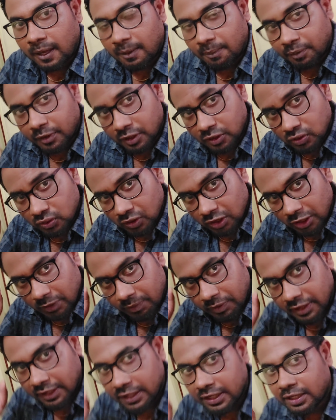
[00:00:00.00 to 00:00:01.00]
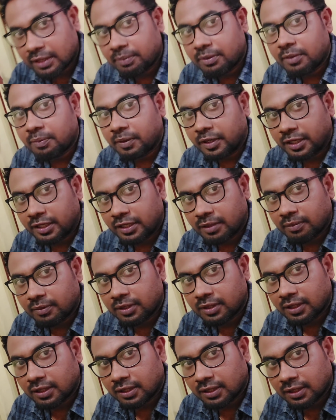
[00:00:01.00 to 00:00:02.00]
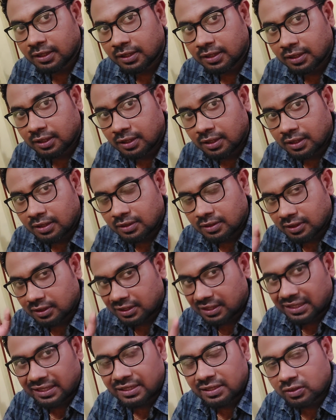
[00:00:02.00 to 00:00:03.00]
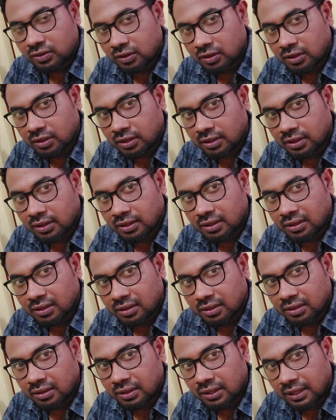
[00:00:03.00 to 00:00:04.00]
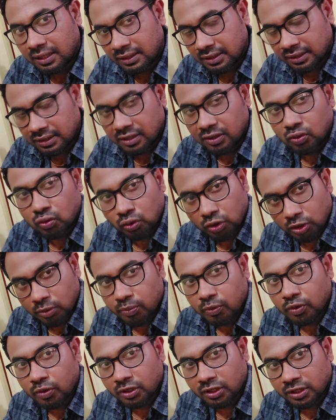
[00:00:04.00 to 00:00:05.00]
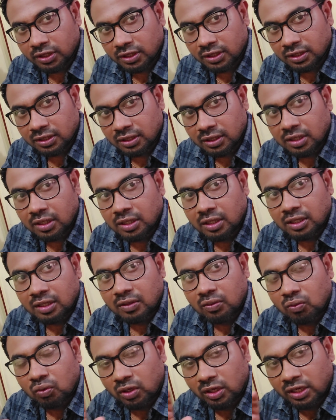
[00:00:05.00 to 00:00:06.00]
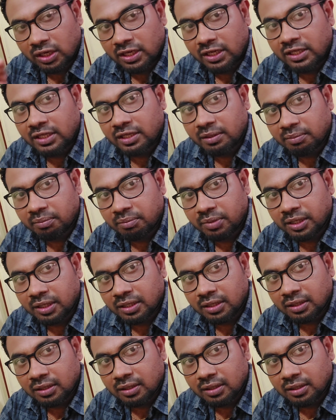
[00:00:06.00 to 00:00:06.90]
அப்படின்னு சொல்லி இப்போ நிறைய பேர் படிக்காமல் இருக்காங்க நான் என்ன சொல்கிறேன்னா அதெல்லாம் தூக்கி போட்டுட்டு ஒன்னணி நம்பி